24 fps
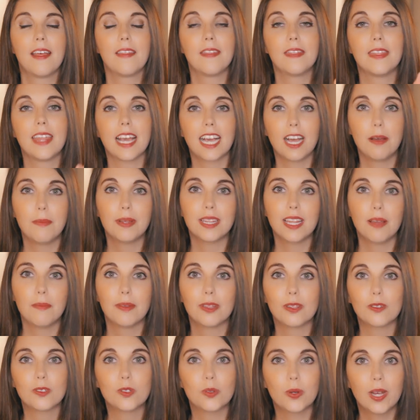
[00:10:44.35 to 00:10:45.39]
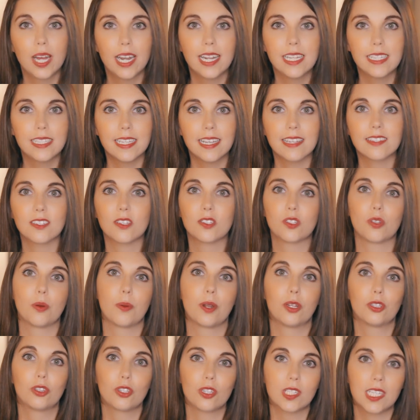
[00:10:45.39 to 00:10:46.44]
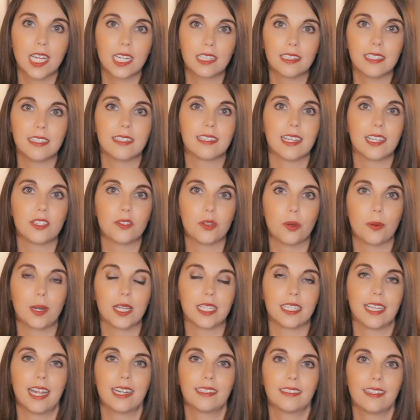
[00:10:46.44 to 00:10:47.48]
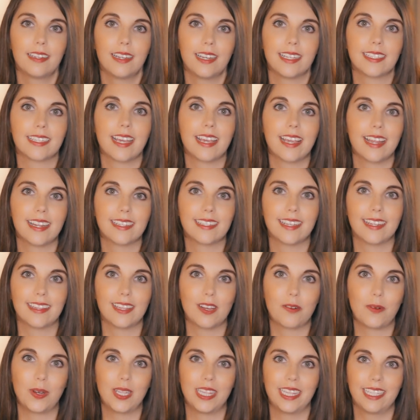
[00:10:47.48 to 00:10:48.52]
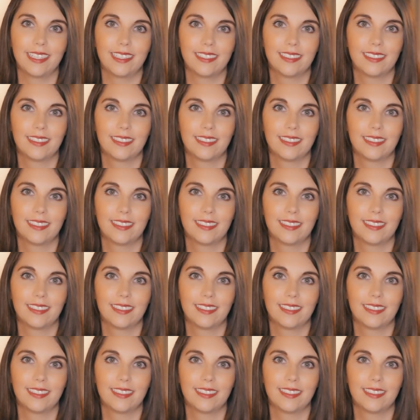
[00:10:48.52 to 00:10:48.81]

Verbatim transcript: Déjame también tus sugerencias sobre otros artistas y obras de arte de las que quieres que te cuente.